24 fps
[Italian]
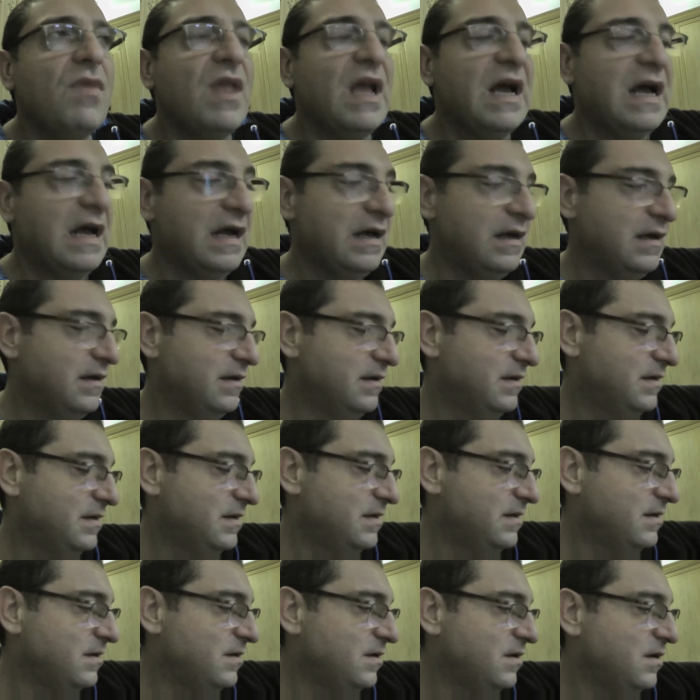ah,
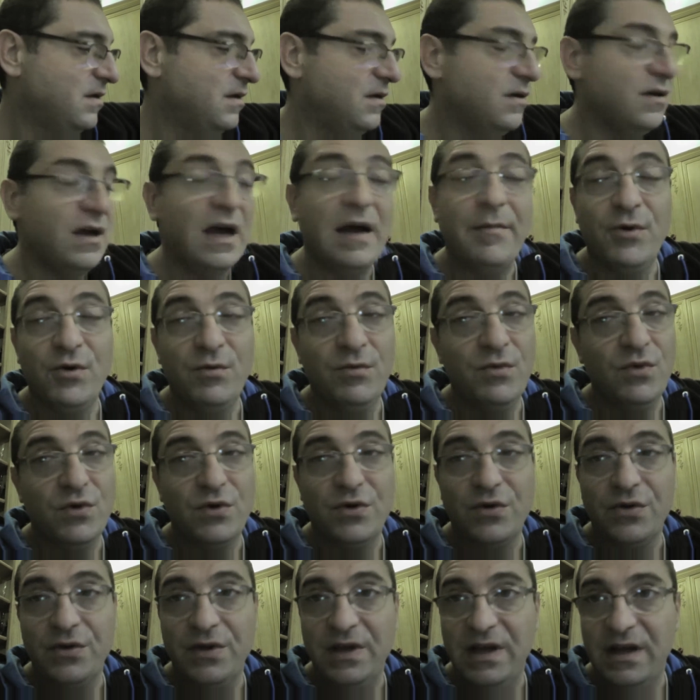amo
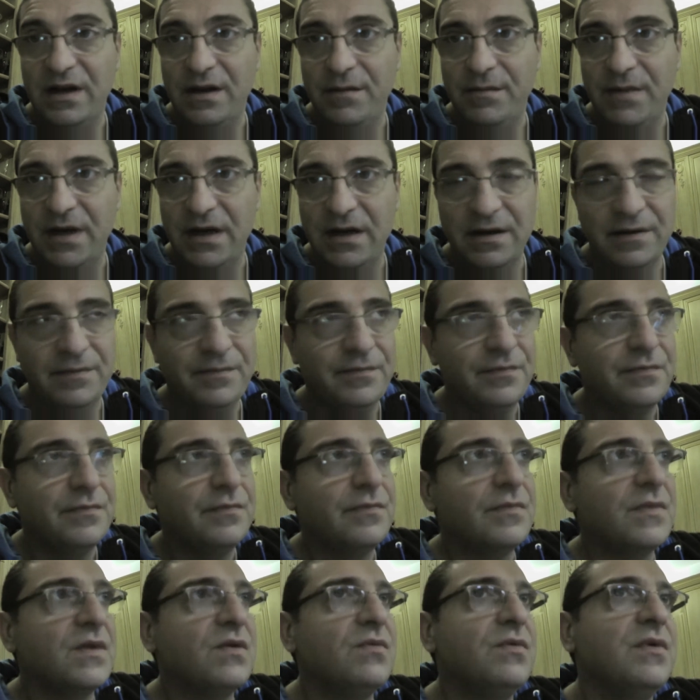molto gli animali
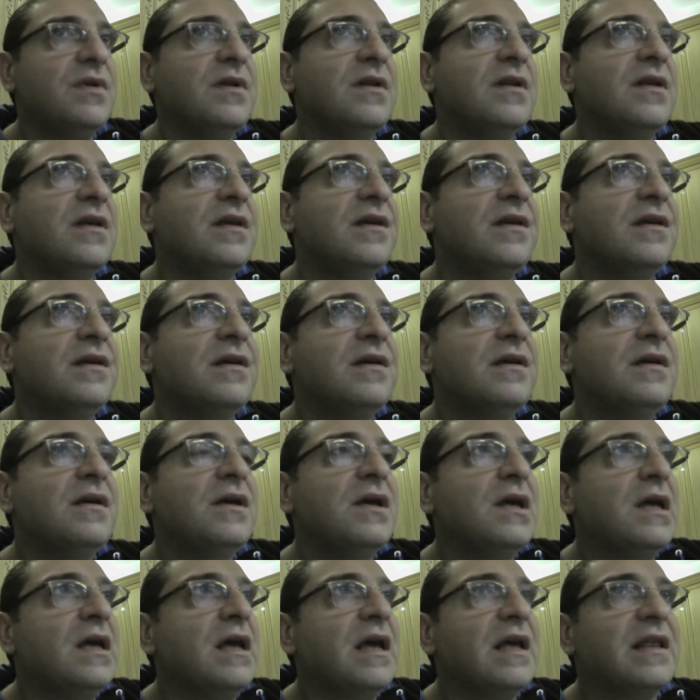quindi
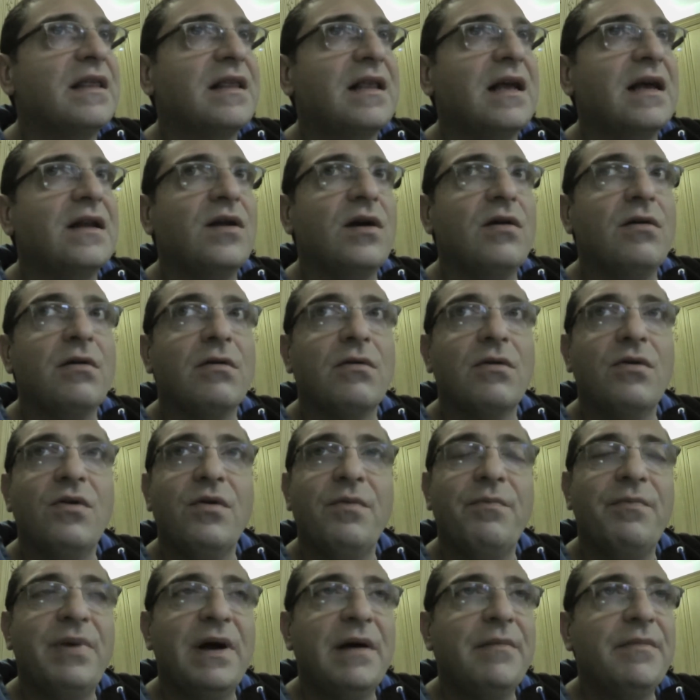è stata
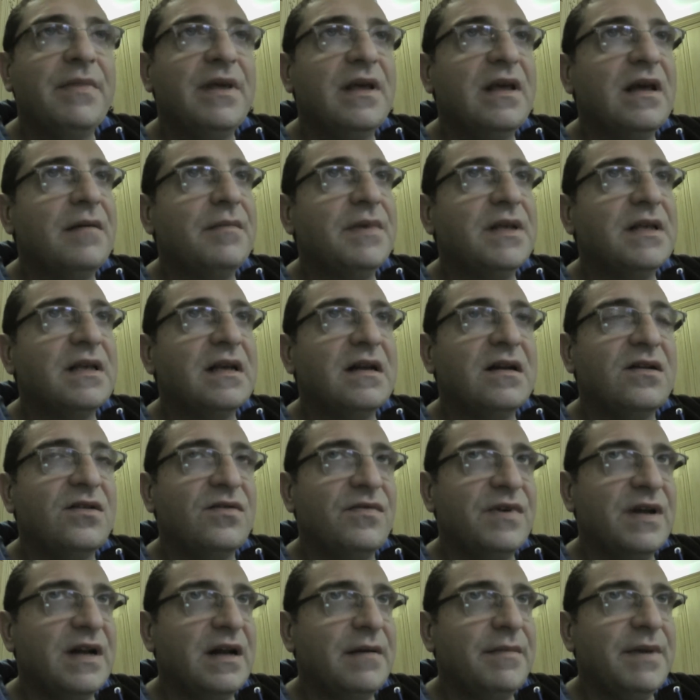colpa mia, mi
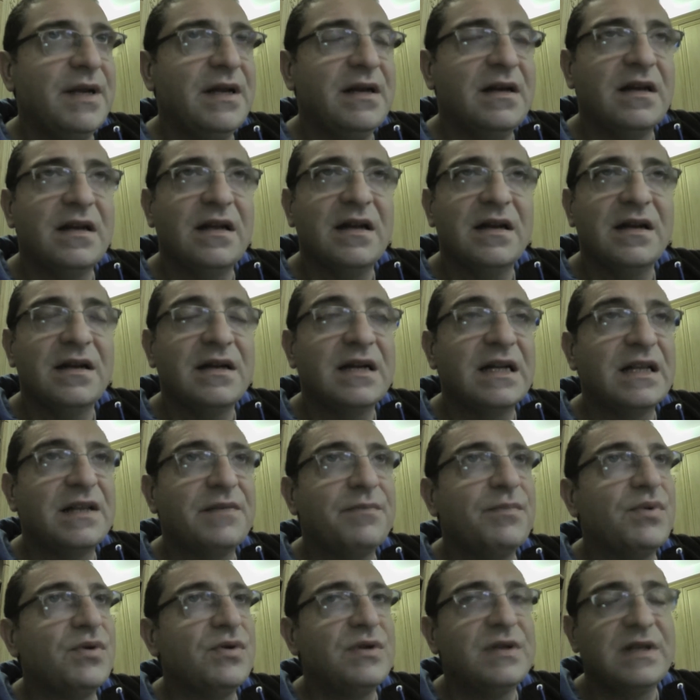sento veramente
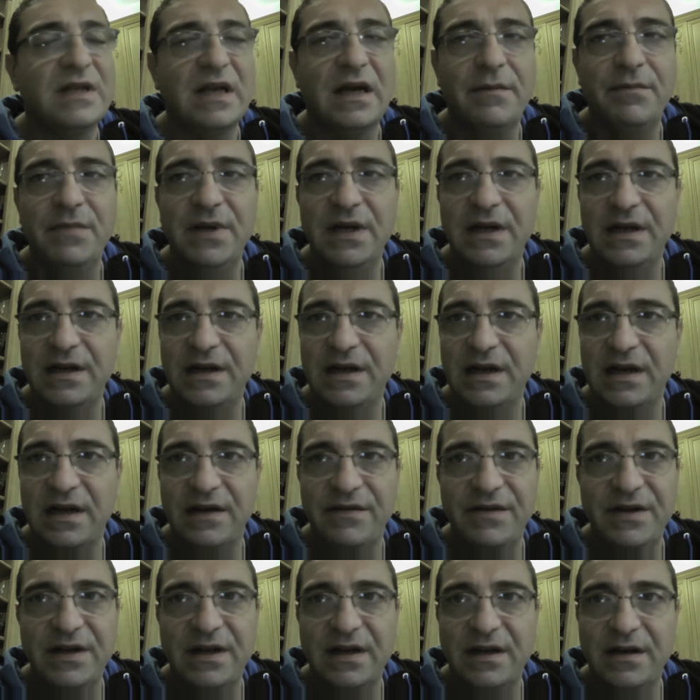responsabile della
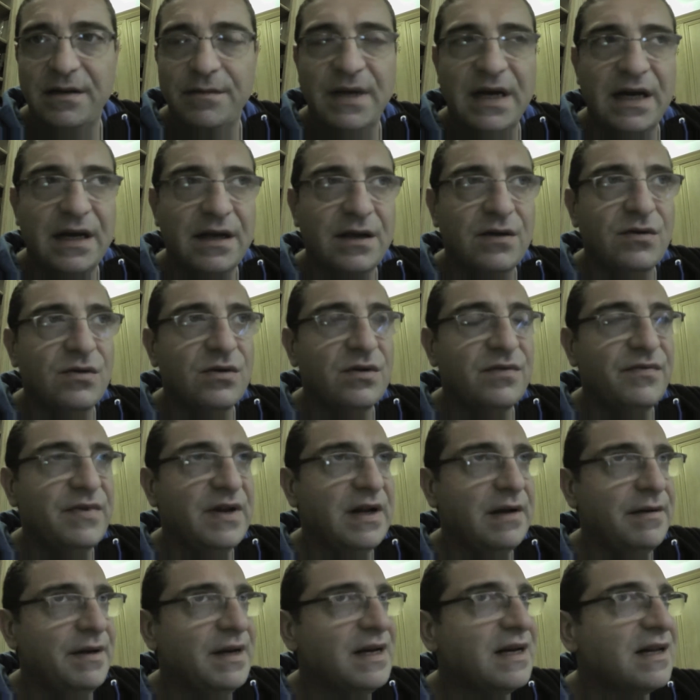vita di Michael,
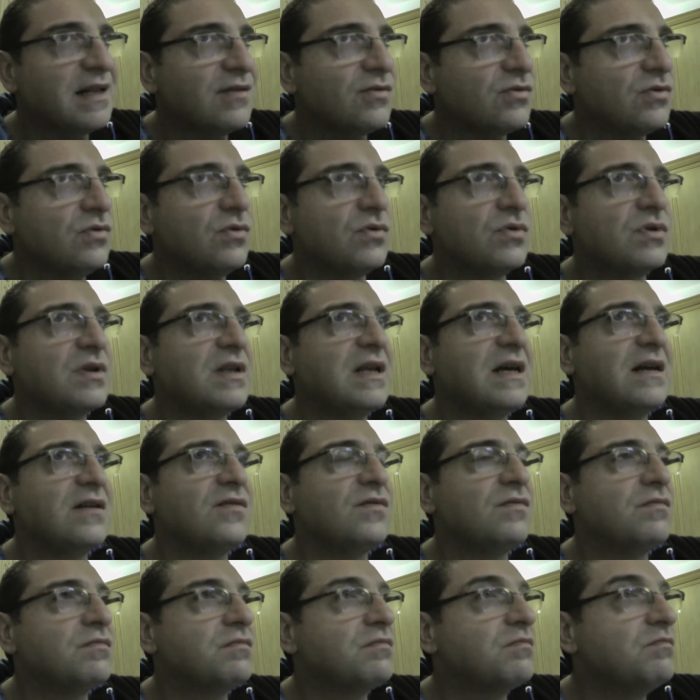veramente sono
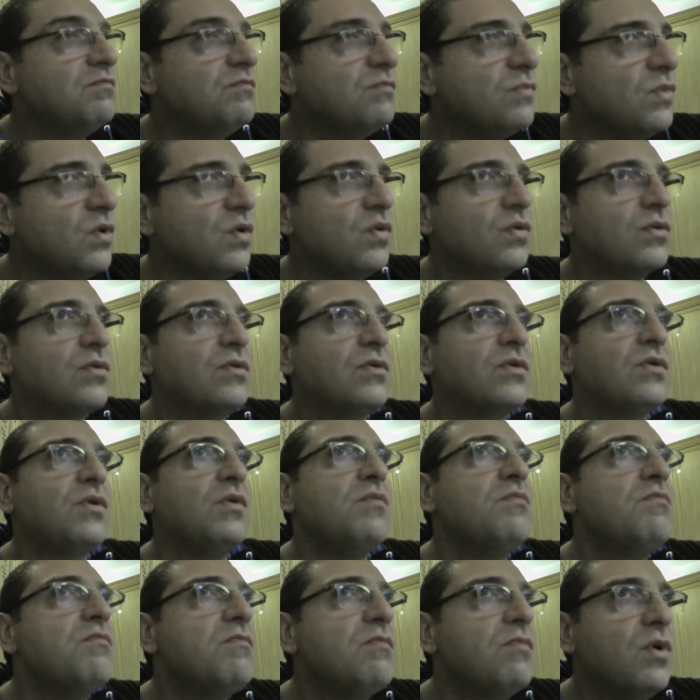stato molto
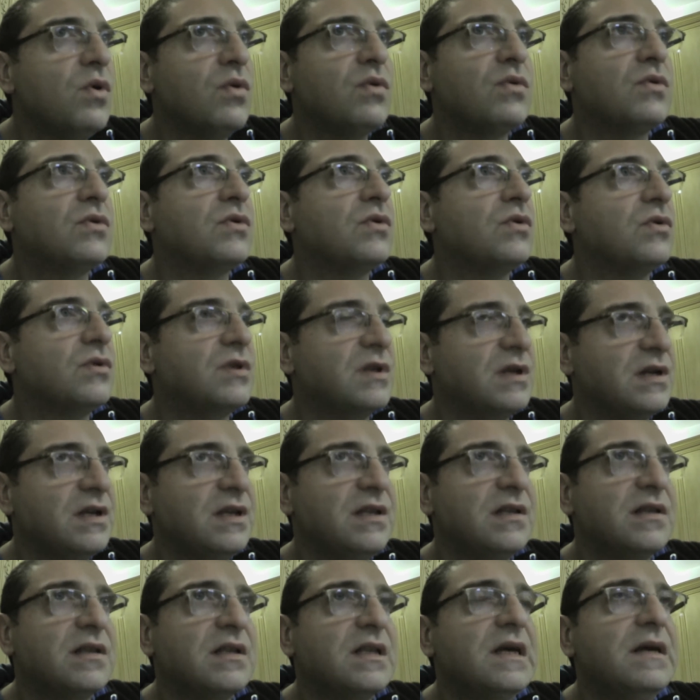molto
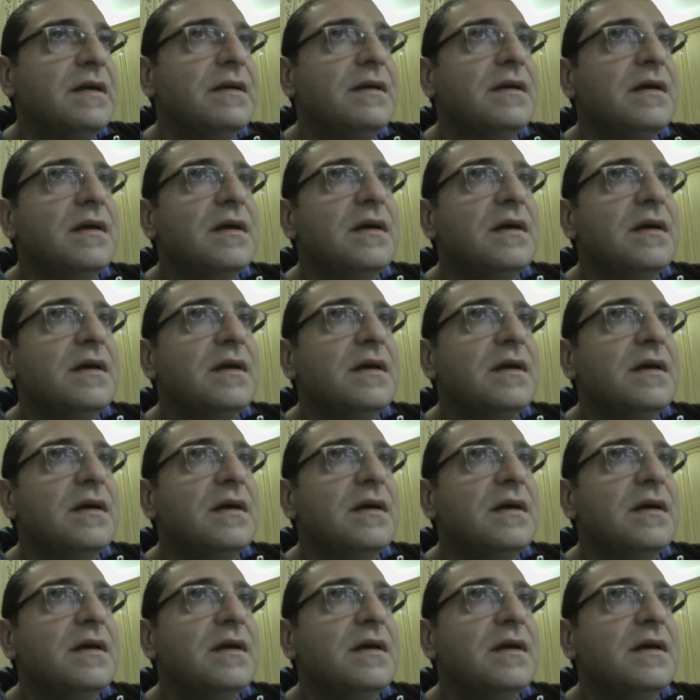triste.